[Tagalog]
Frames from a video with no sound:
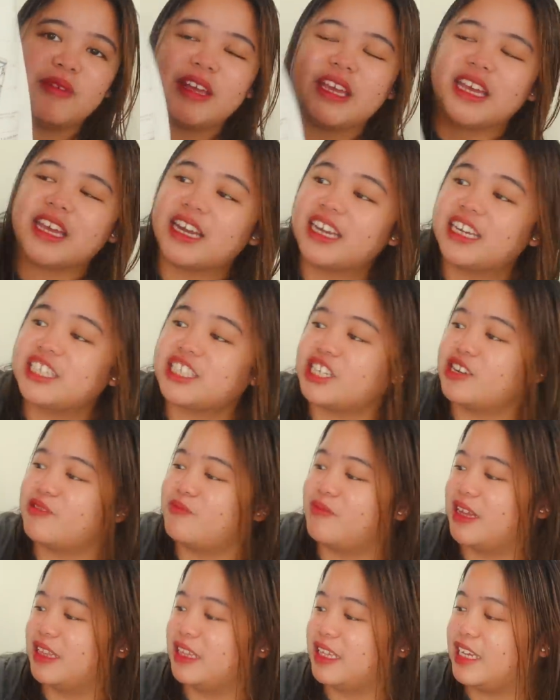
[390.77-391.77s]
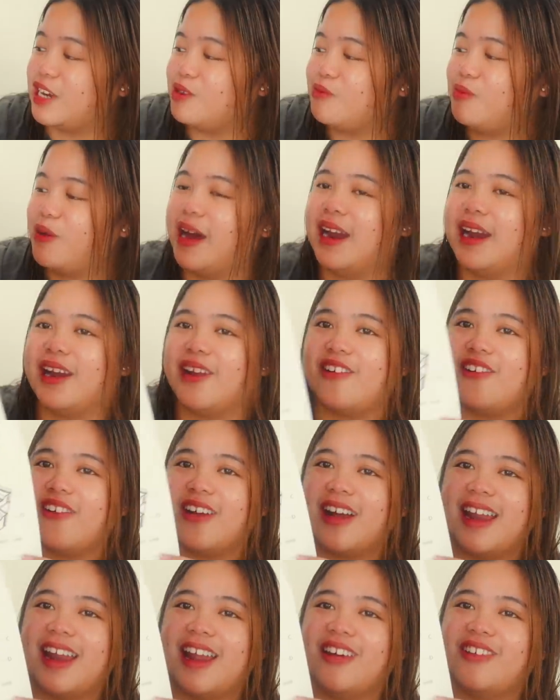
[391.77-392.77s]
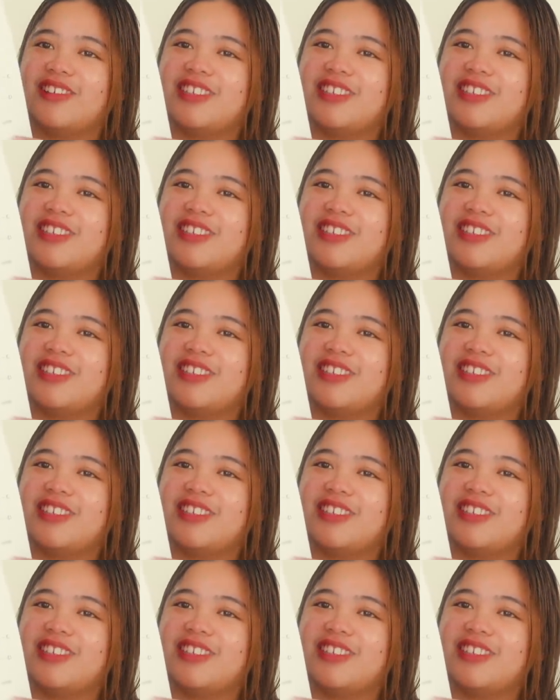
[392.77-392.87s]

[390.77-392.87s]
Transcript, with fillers: may English naman. Kinabahan ako, kala ko